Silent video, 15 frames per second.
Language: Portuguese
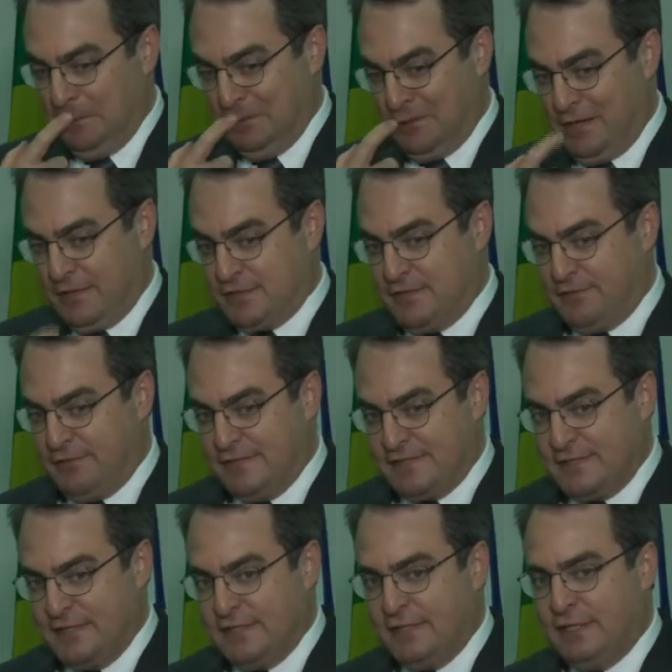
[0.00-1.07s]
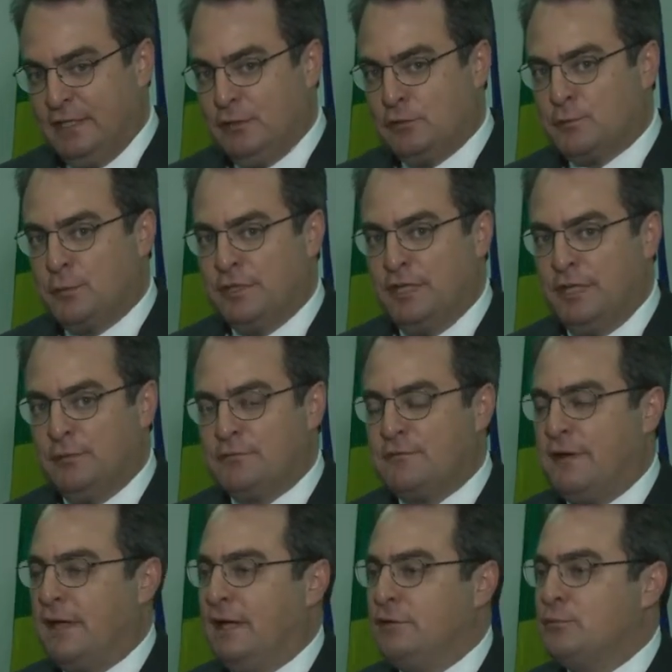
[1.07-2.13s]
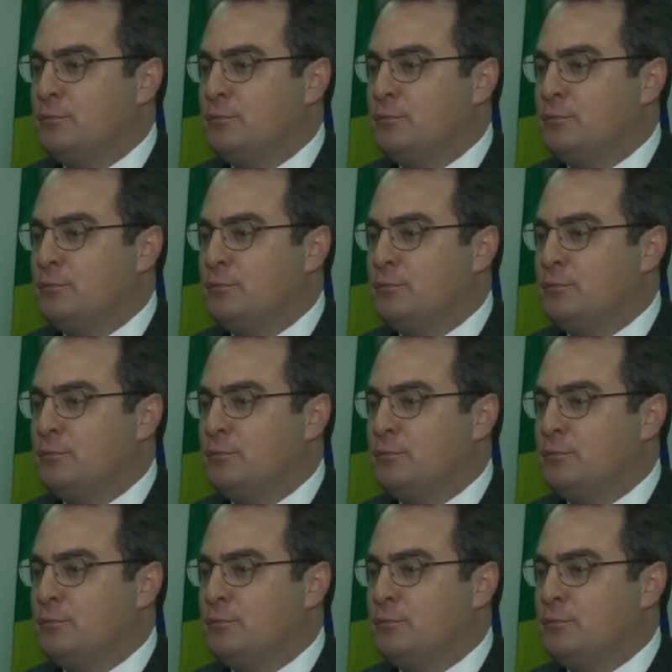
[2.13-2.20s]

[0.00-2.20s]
No caso da Fazenda, aqui nós poderíamos falar